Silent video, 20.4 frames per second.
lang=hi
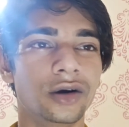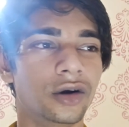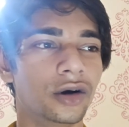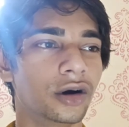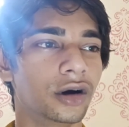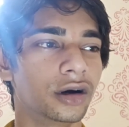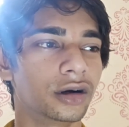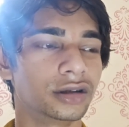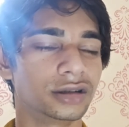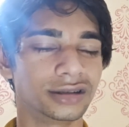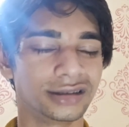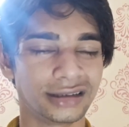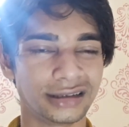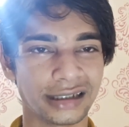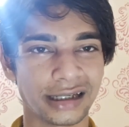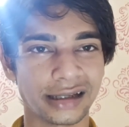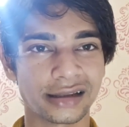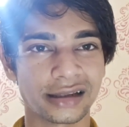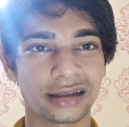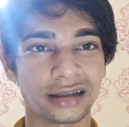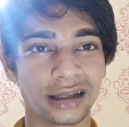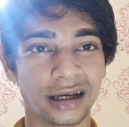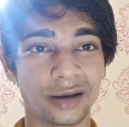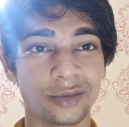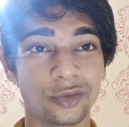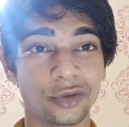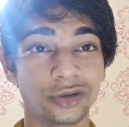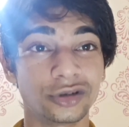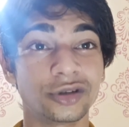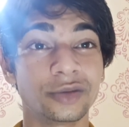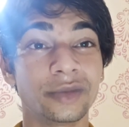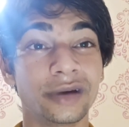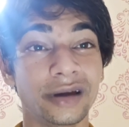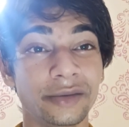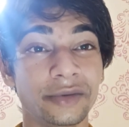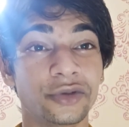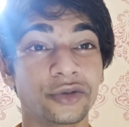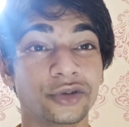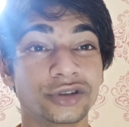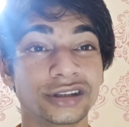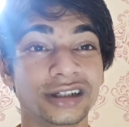और जैसे नाम हो तो मैं
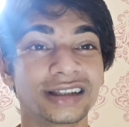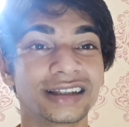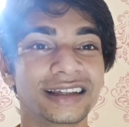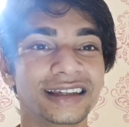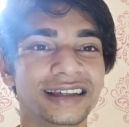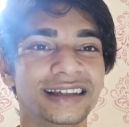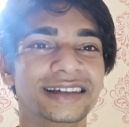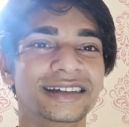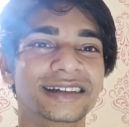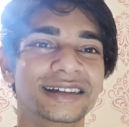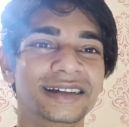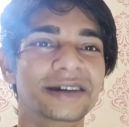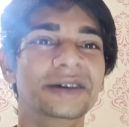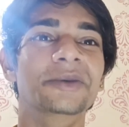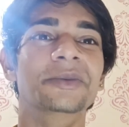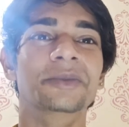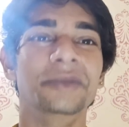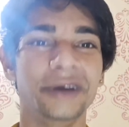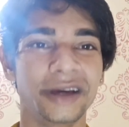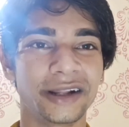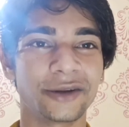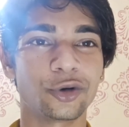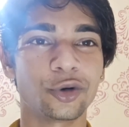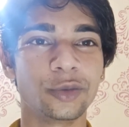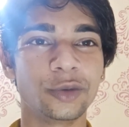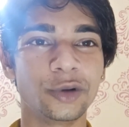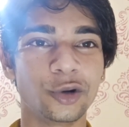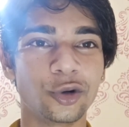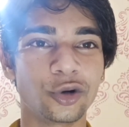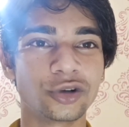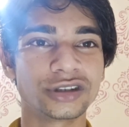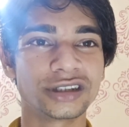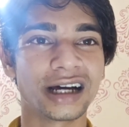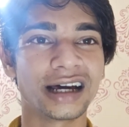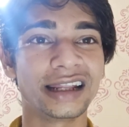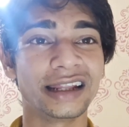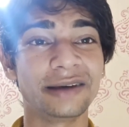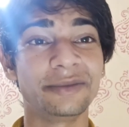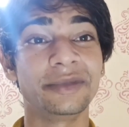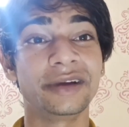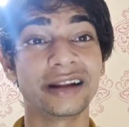भी सोचा कि मेरे को भी लोग जाने